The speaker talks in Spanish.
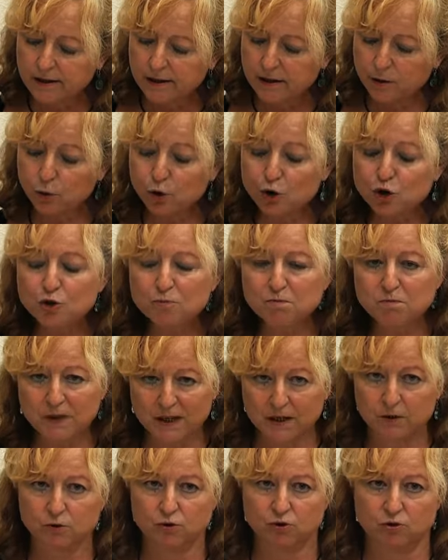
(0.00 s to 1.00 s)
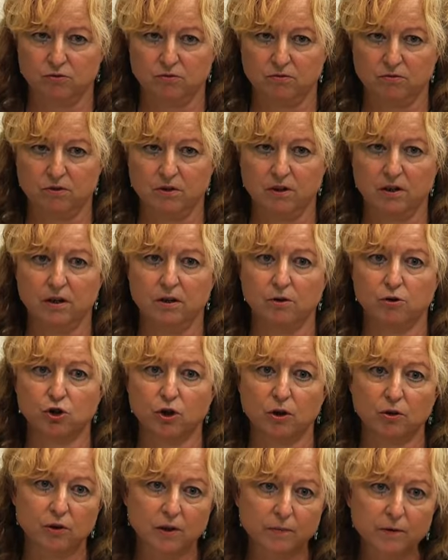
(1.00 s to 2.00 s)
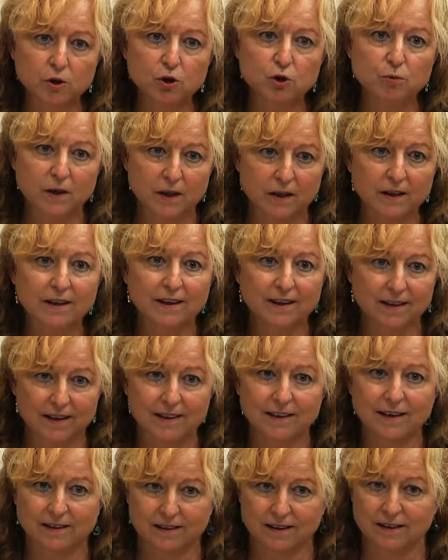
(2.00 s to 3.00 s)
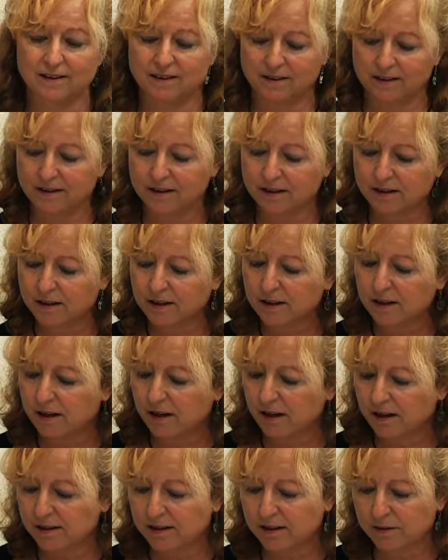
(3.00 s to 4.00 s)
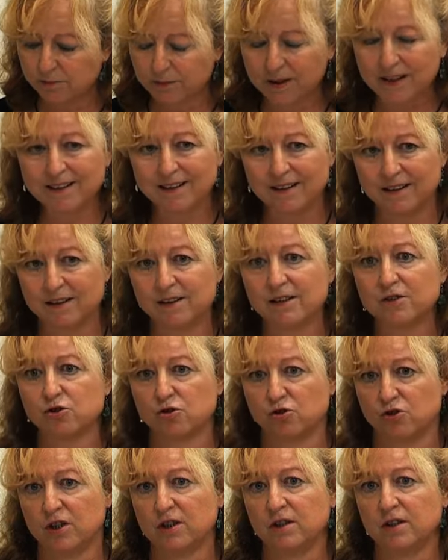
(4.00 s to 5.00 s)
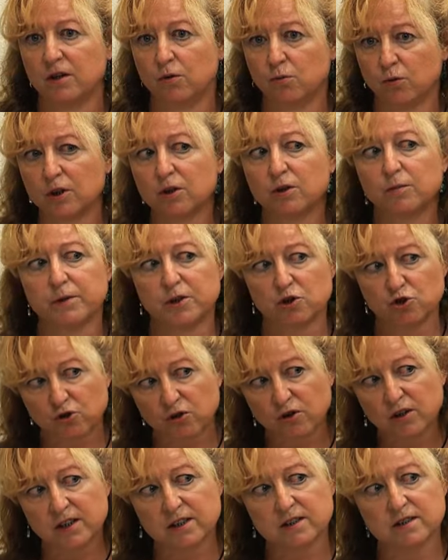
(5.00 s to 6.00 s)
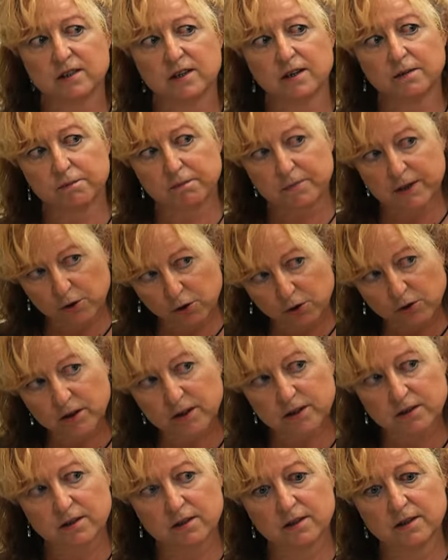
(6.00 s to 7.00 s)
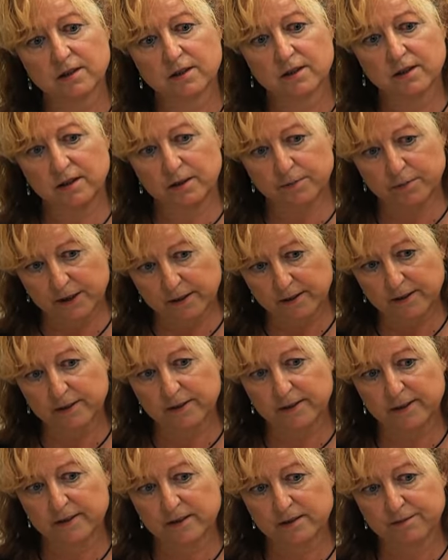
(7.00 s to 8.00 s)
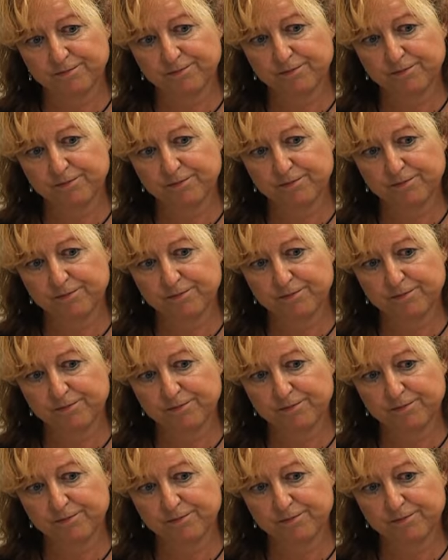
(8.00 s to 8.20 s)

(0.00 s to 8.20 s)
euros menos los ayuntamientos van a dejar de atender a 10.584 personas mayores dependientes.